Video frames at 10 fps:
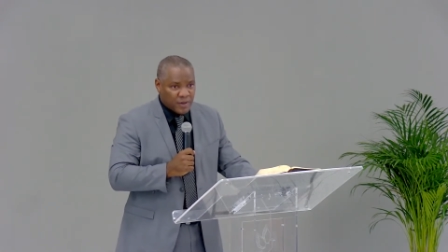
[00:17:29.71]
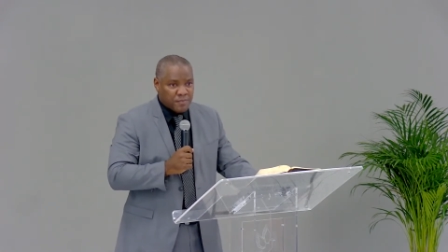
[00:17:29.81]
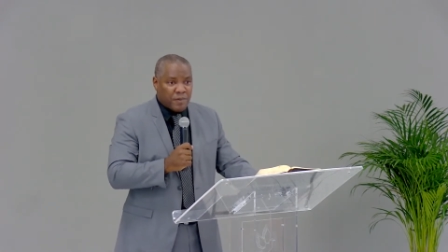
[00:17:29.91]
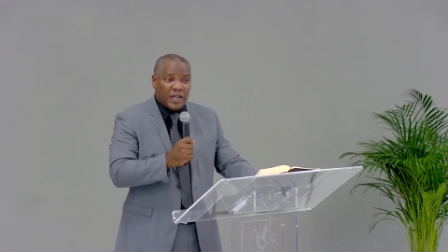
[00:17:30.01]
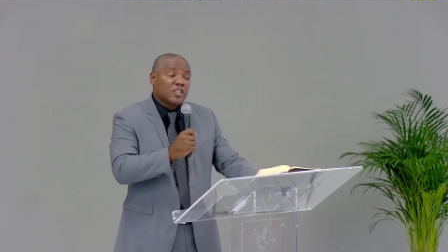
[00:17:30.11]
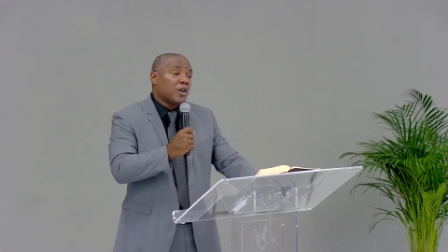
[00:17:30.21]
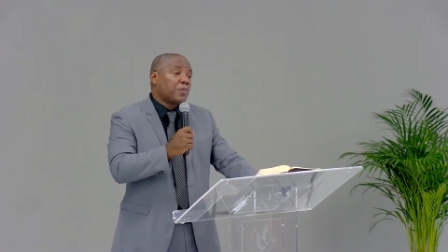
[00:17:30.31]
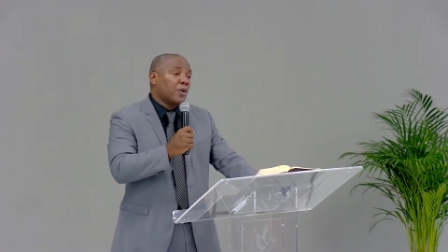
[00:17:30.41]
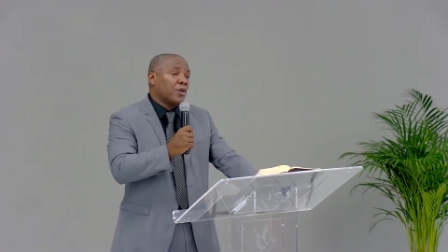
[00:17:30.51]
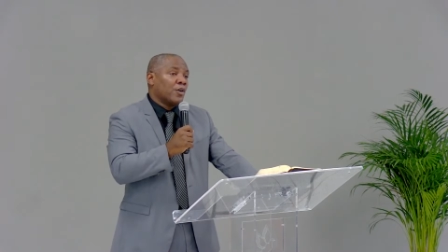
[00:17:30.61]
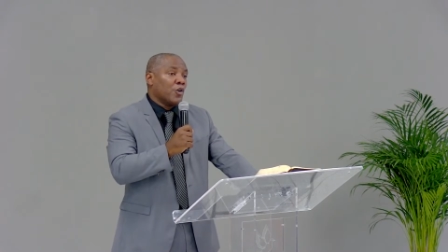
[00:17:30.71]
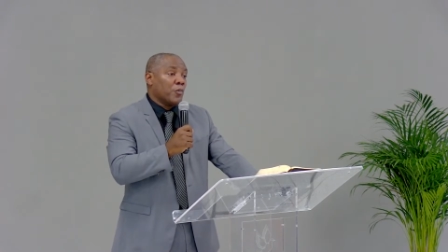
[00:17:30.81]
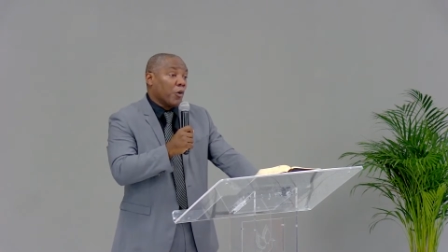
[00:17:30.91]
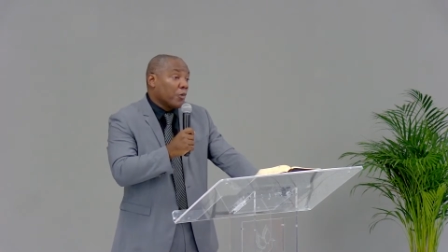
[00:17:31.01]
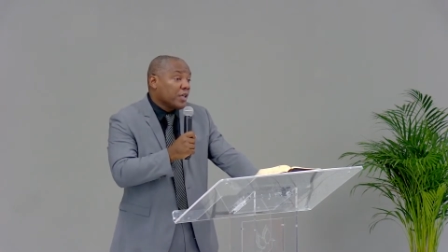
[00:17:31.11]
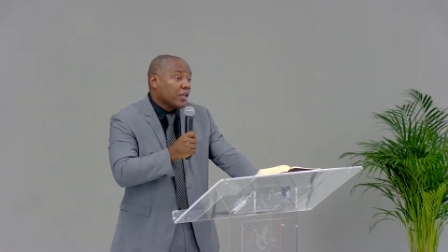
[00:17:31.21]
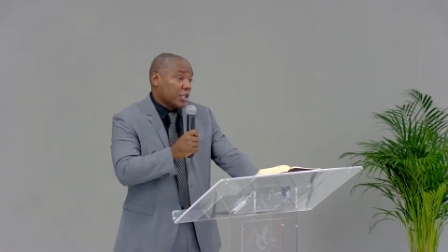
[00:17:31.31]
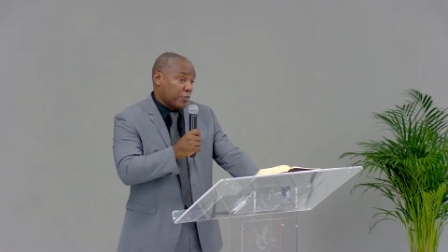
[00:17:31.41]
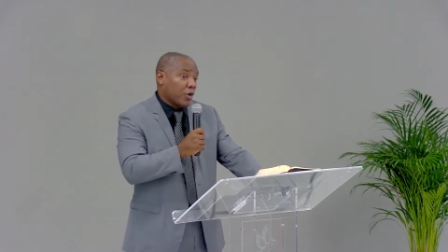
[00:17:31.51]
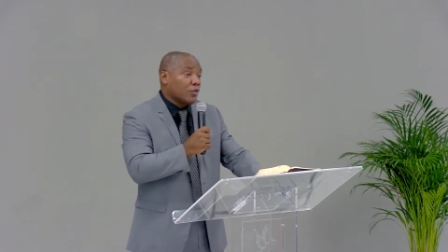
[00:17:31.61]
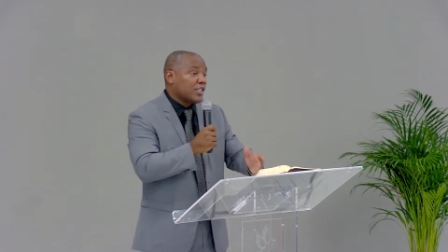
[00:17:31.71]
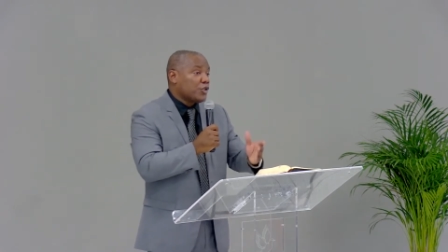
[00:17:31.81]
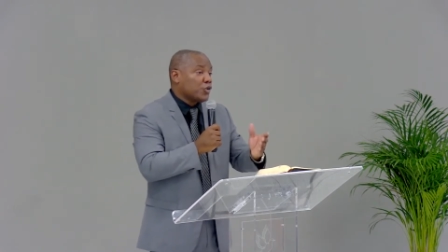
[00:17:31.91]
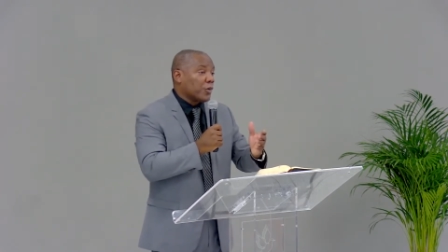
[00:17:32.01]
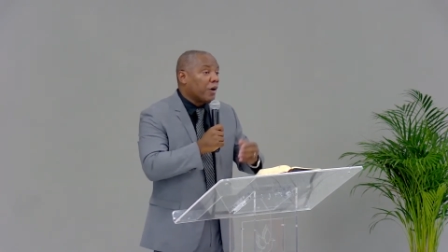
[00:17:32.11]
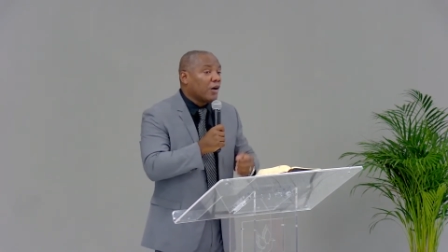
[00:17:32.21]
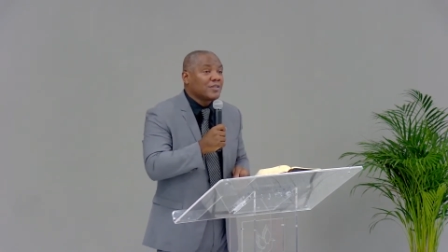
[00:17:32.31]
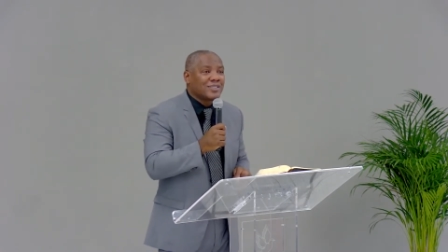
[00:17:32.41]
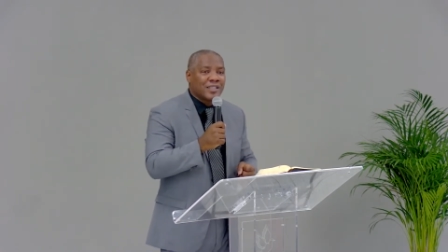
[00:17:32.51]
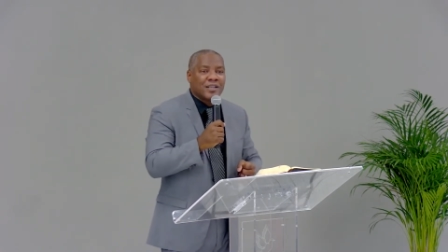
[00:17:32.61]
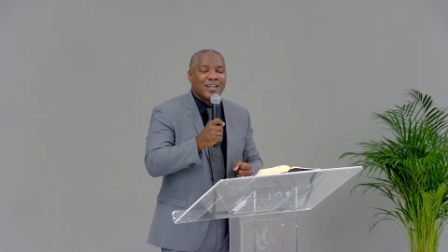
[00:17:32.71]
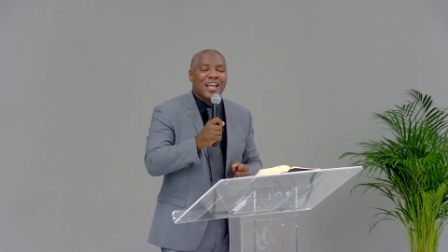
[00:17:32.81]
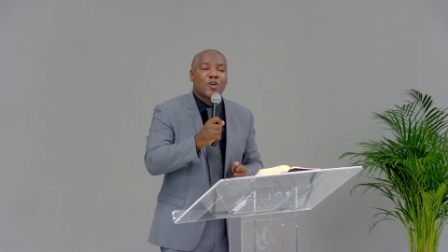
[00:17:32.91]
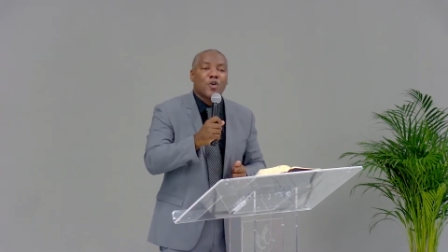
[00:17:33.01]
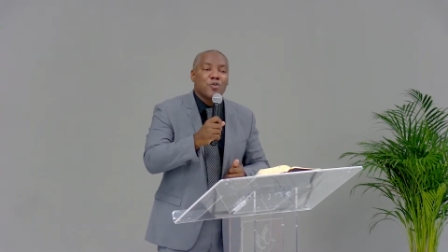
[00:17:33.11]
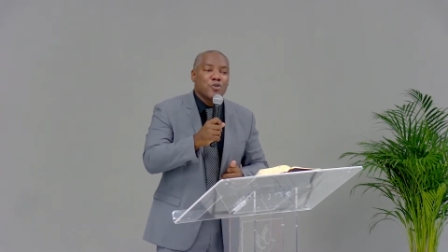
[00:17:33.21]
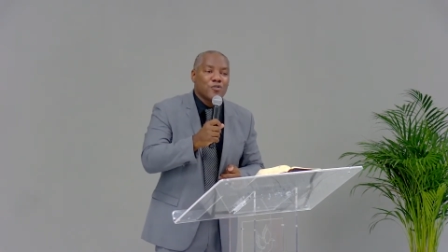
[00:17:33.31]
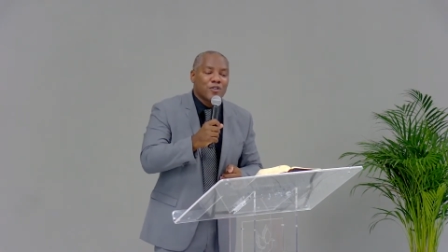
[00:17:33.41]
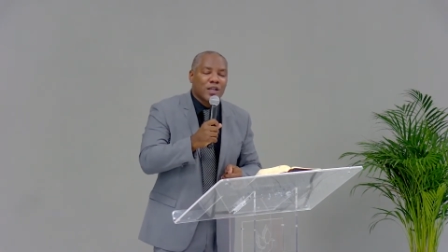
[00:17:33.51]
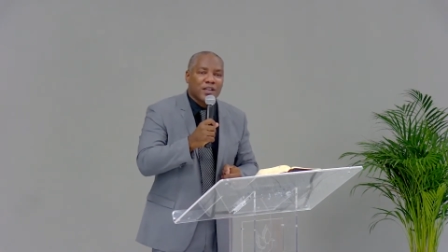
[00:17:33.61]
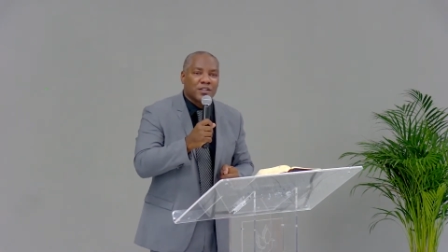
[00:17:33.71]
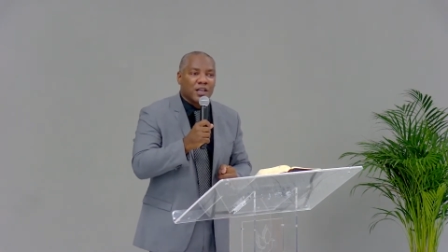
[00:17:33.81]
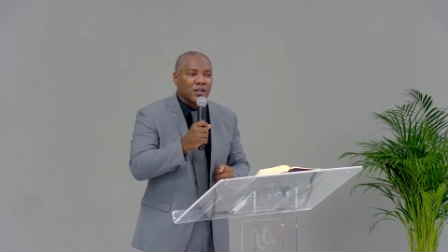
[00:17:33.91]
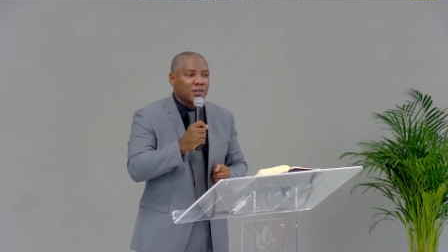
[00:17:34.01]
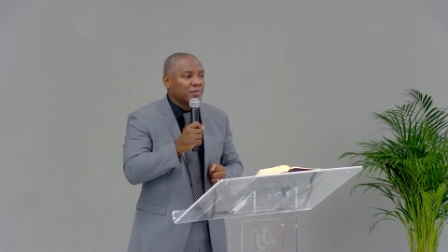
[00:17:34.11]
Par exemple, le premier qui pourrait aussi surprendre, c'est la communion fraternelle